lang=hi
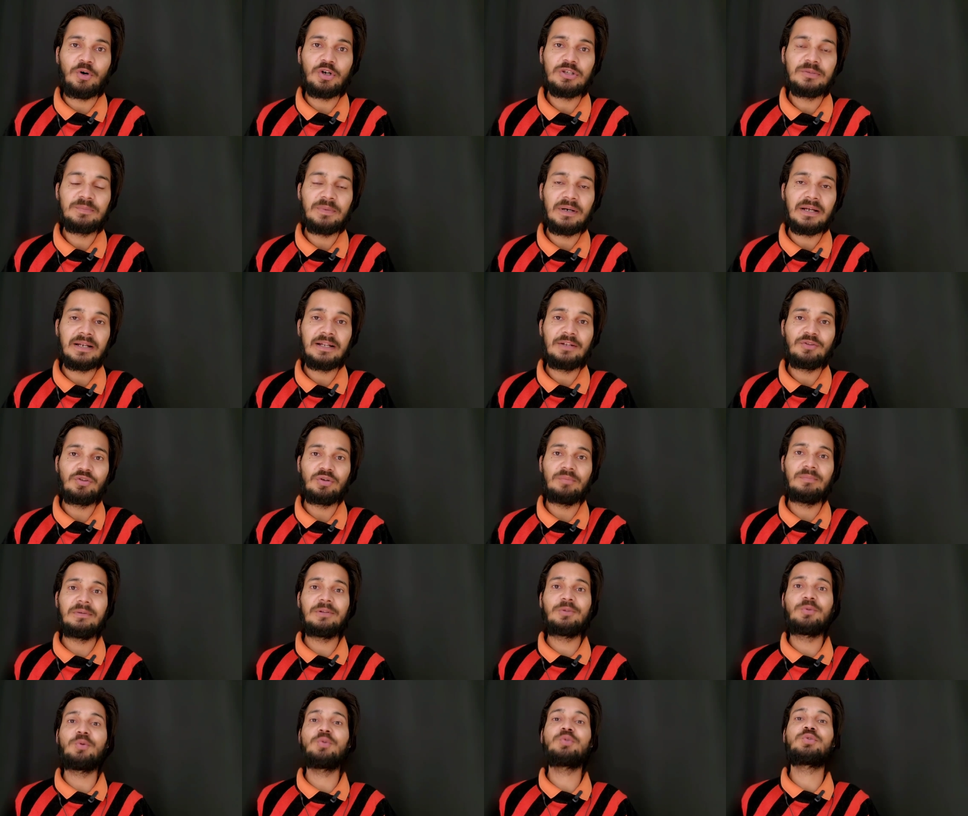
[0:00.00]
पहुंच पा रहे हैं तो
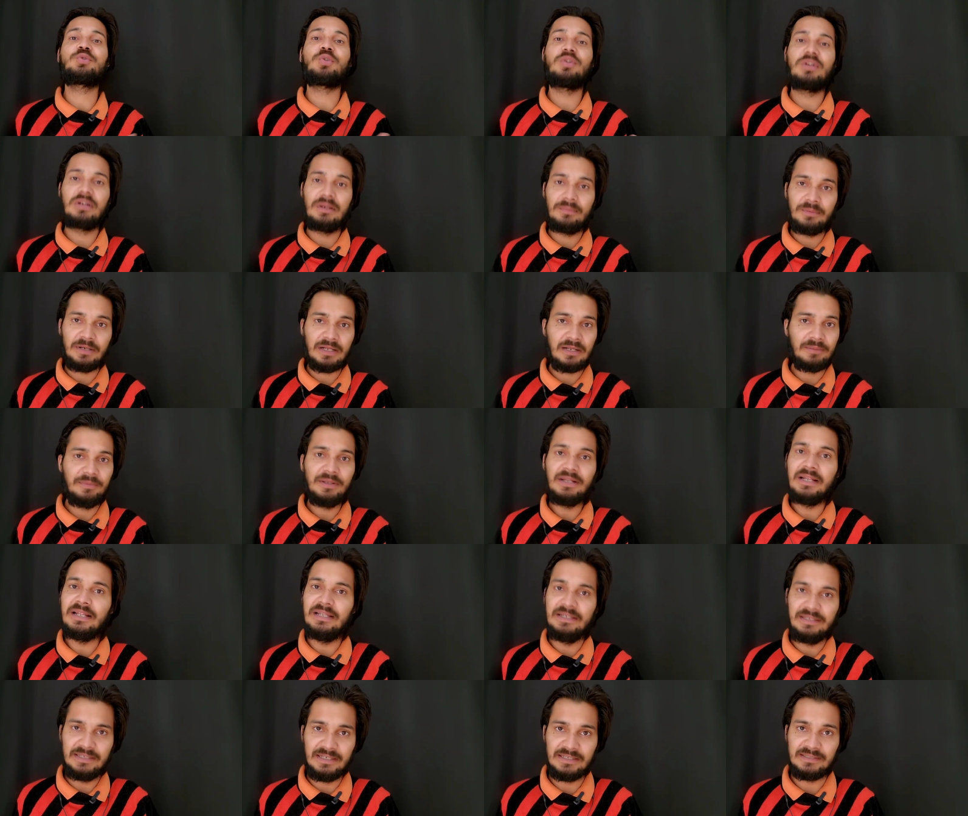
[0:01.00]
मैं दूसरों के बारे में
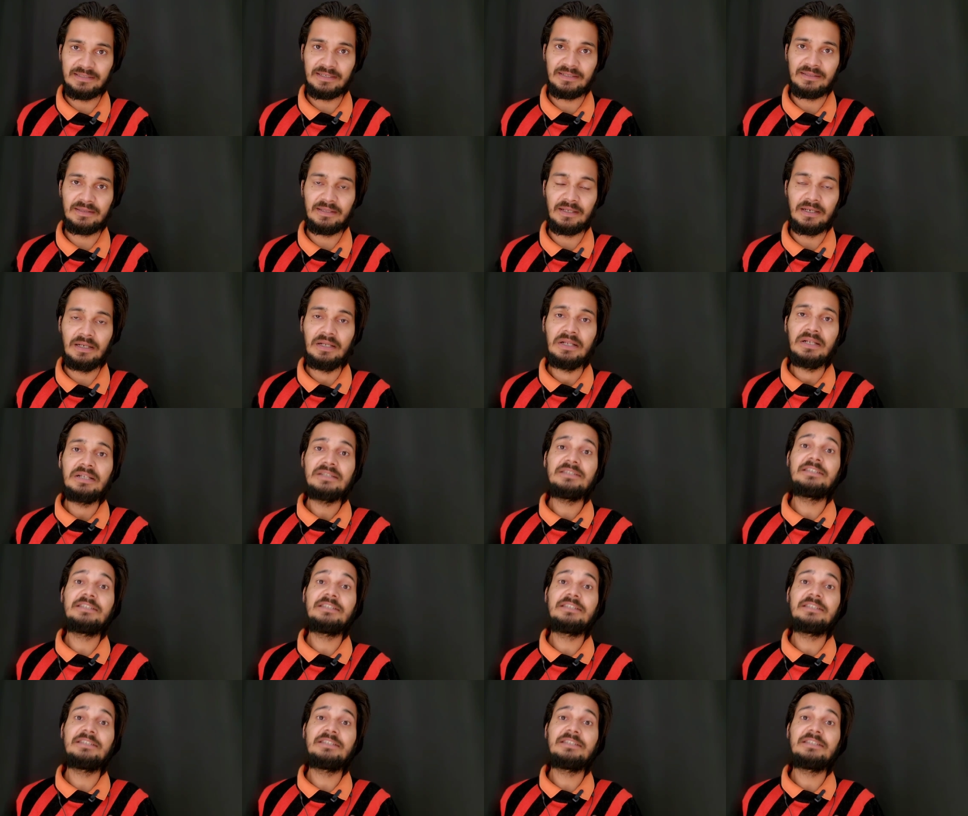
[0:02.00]
नहीं कह सकता